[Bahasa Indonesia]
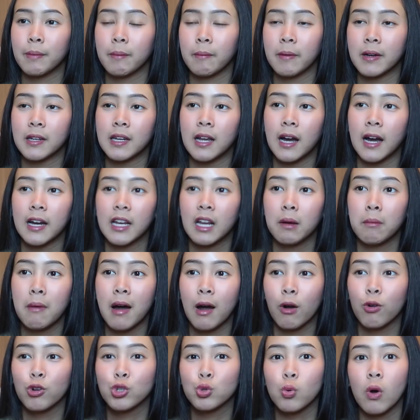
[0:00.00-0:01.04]
pemandangannya
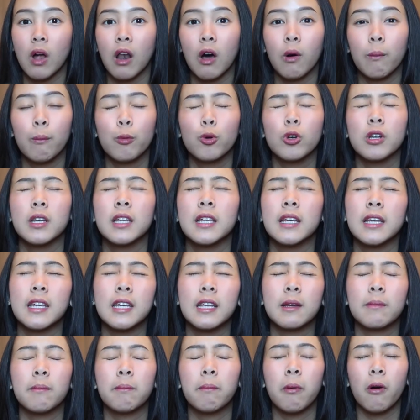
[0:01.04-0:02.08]
bagus walaupun
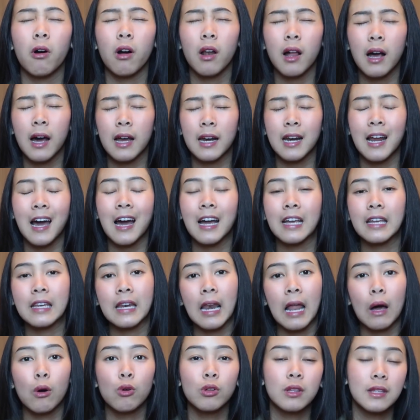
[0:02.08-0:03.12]
dingin pol karena angin
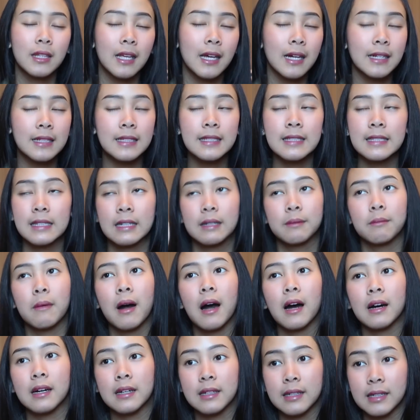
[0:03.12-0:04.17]
lautnya kenceng
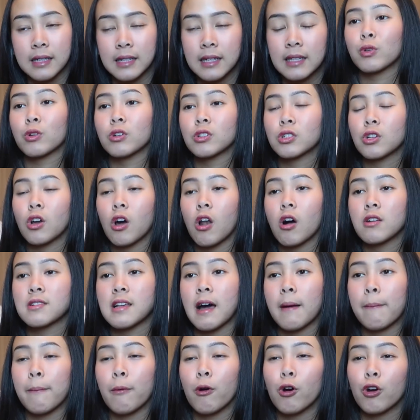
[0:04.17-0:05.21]
banget terus kalau
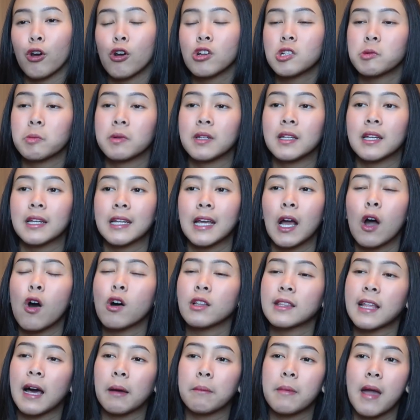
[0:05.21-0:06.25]
Sapporo sebenarnya
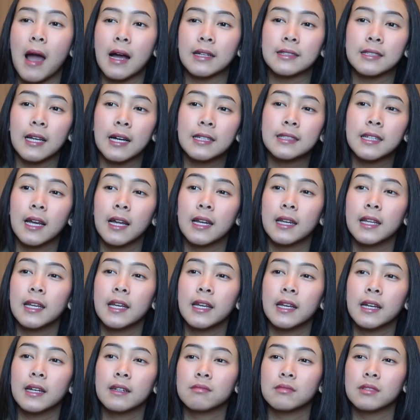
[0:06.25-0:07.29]
kota biasa
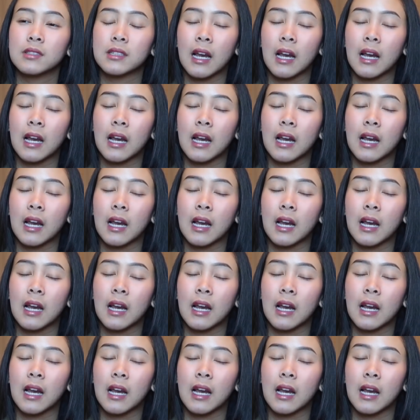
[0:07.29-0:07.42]
jadi